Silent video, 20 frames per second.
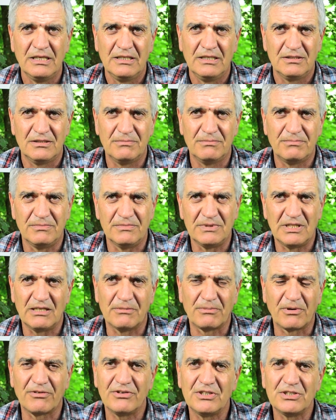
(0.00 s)
di, della
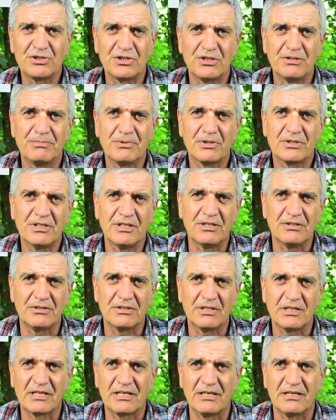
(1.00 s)
provincia di
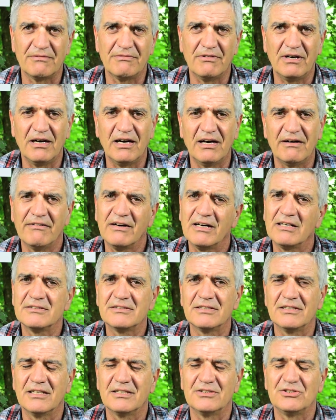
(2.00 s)
Pordenone che va
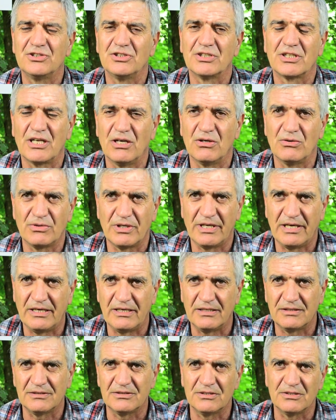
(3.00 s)
avanti da circa un
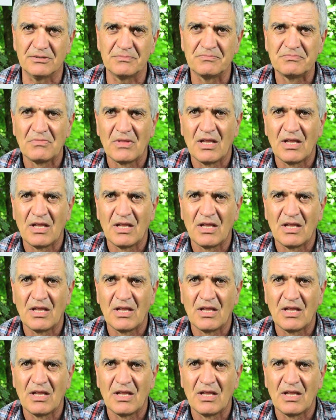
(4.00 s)
anno.